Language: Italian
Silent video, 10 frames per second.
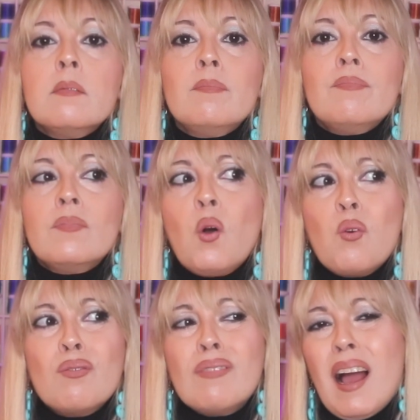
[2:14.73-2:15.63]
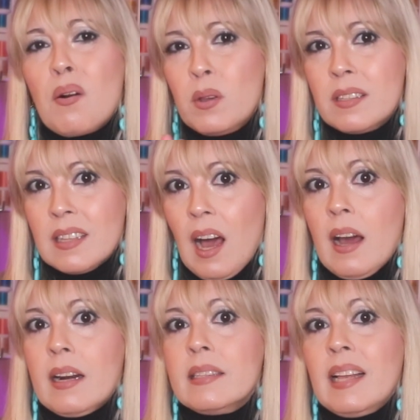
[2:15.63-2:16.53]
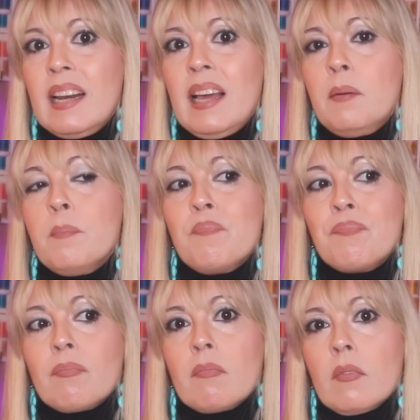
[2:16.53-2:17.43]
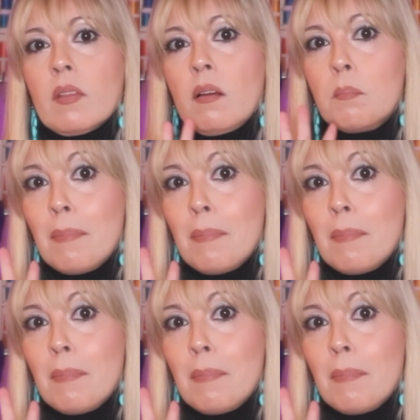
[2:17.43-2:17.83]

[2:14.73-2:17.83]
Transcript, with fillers: mm, non acquistare delle mh, mm,